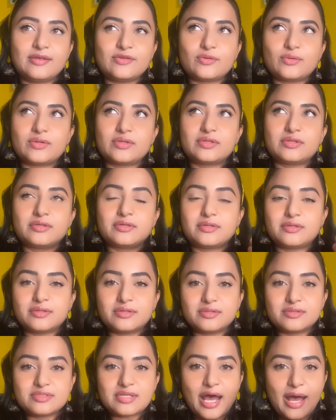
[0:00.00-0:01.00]
என்ன சொல்கிறது
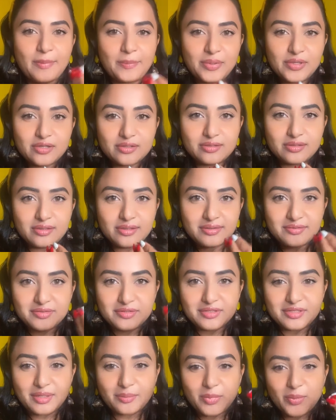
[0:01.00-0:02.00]
சாப்பிட்றதே
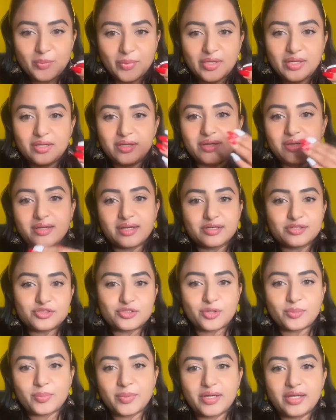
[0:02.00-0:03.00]
வந்து கம்மி பண்ணி கட்
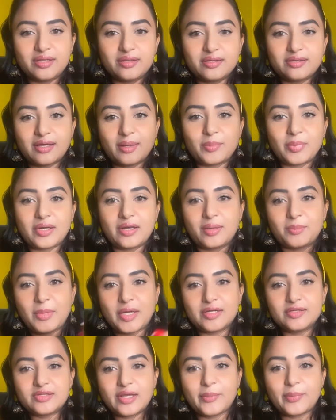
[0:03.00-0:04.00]
ஷார்ட் பண்ணி இது
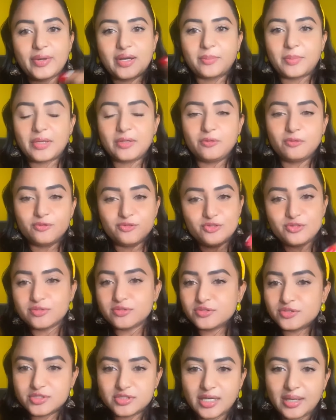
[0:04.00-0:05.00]
சாப்பிட்லாமா சாப்பிட்லாமான்னு யோசிச்சு
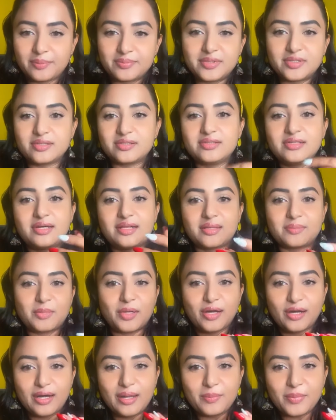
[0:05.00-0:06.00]
யோசிச்சு சாப்பிட்றது அந்த
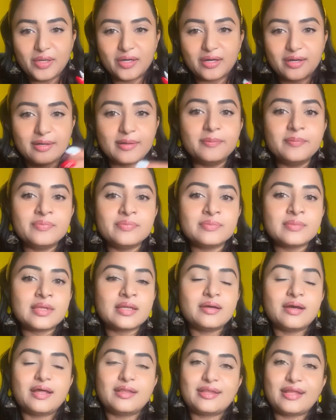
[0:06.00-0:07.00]
மாதிரிலாம் பண்ணுறேன்
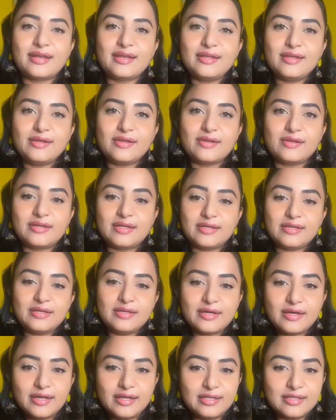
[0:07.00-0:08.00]
அதனால
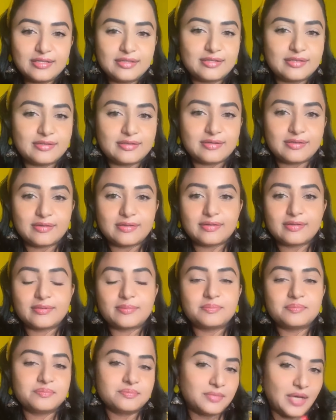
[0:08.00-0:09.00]
நிறைய ஹெல்த்
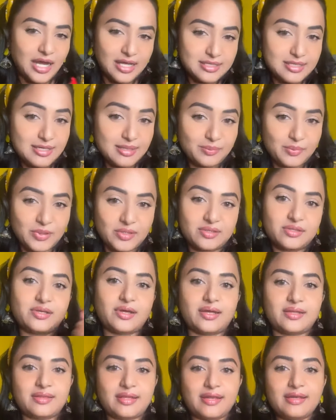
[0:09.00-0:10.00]
பாதிக்கப்படுது
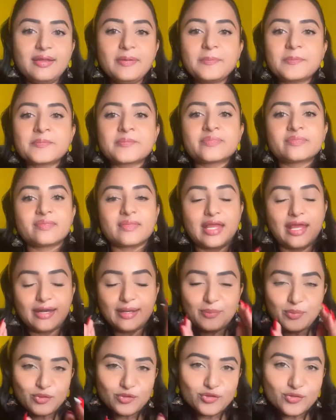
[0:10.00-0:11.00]
அதனால
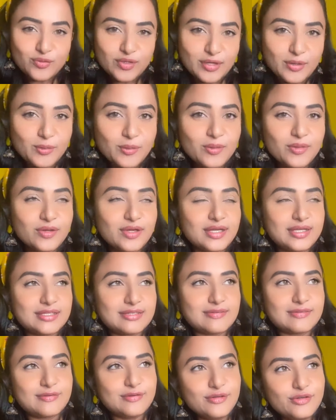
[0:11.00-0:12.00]
என்னை பொறுத்த வரைக்கும் இட்
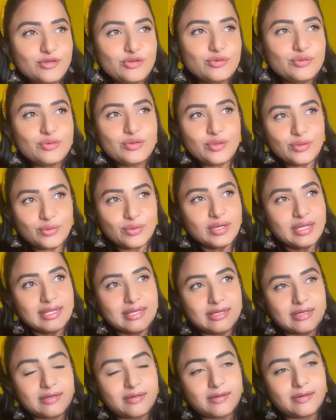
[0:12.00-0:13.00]
இஸ் குட் டு யூனோ
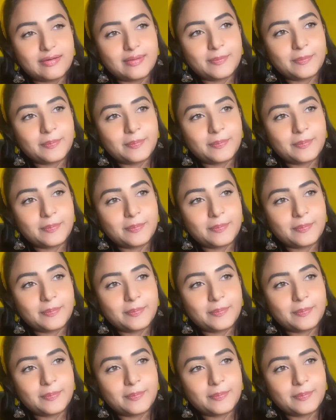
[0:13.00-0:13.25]
லைக்